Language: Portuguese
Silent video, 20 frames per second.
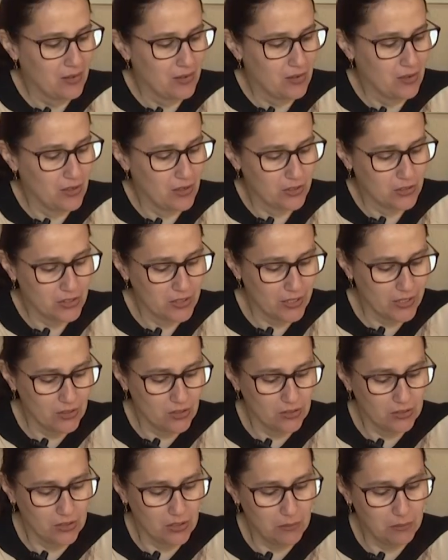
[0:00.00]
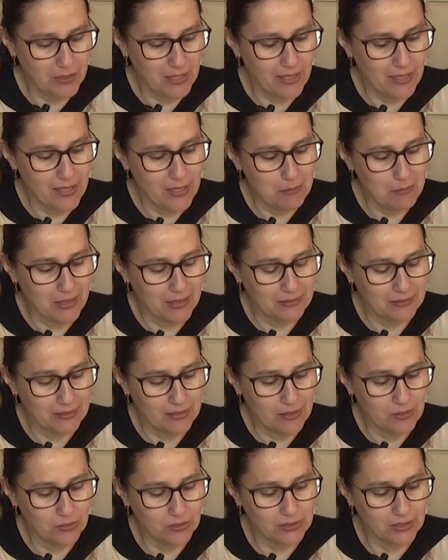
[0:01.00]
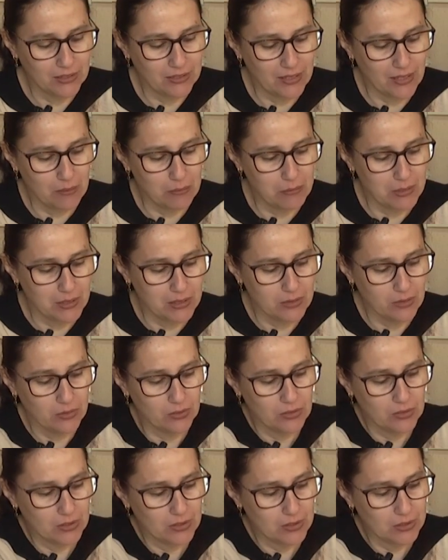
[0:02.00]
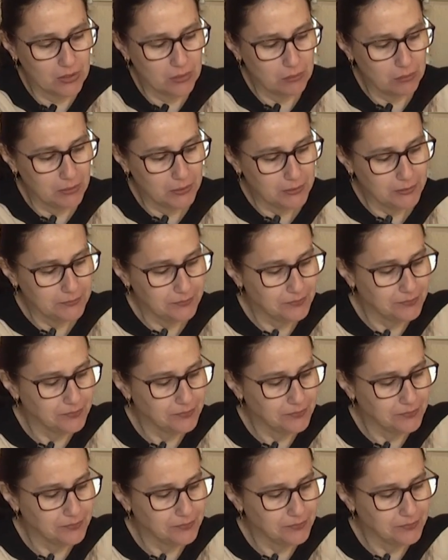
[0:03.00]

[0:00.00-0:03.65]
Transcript: Ó, gente, então para rebater eu vou ter que abrir o zíper.